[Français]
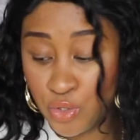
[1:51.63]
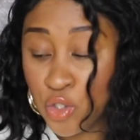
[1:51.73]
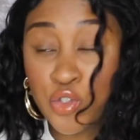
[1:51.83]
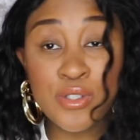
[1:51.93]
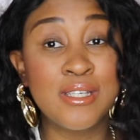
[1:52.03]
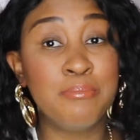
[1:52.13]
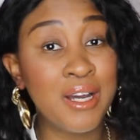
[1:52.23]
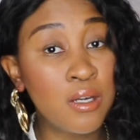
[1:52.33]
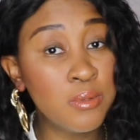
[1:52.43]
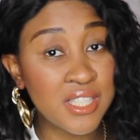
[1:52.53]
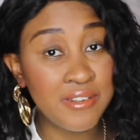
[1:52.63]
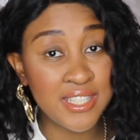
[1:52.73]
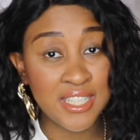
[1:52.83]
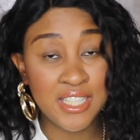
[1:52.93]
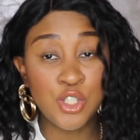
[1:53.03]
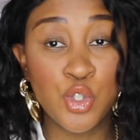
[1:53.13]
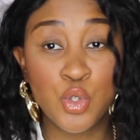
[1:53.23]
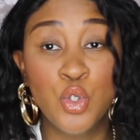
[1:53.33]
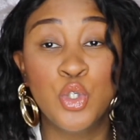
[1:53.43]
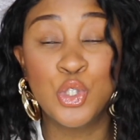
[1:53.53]
quand je sais pas comment ça va tailler,
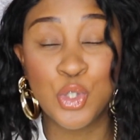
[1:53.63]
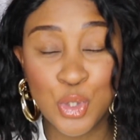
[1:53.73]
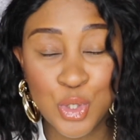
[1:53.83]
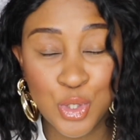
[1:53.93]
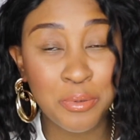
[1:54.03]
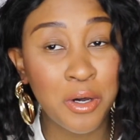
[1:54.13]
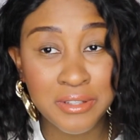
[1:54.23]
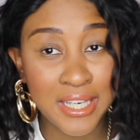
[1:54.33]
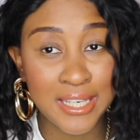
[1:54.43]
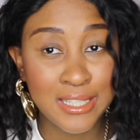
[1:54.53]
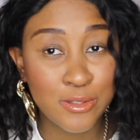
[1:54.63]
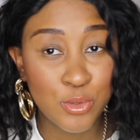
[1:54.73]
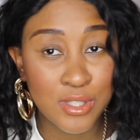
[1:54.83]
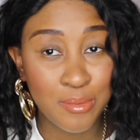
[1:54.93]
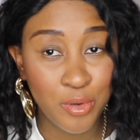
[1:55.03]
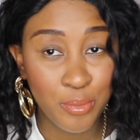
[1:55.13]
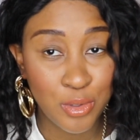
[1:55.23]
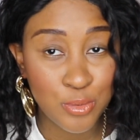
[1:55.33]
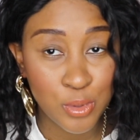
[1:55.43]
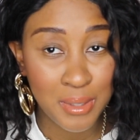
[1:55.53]
je, je, je prends taille L tout
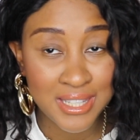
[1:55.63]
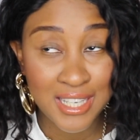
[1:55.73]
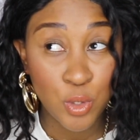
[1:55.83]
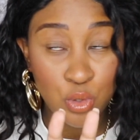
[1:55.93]
simplement. Je prends ma taille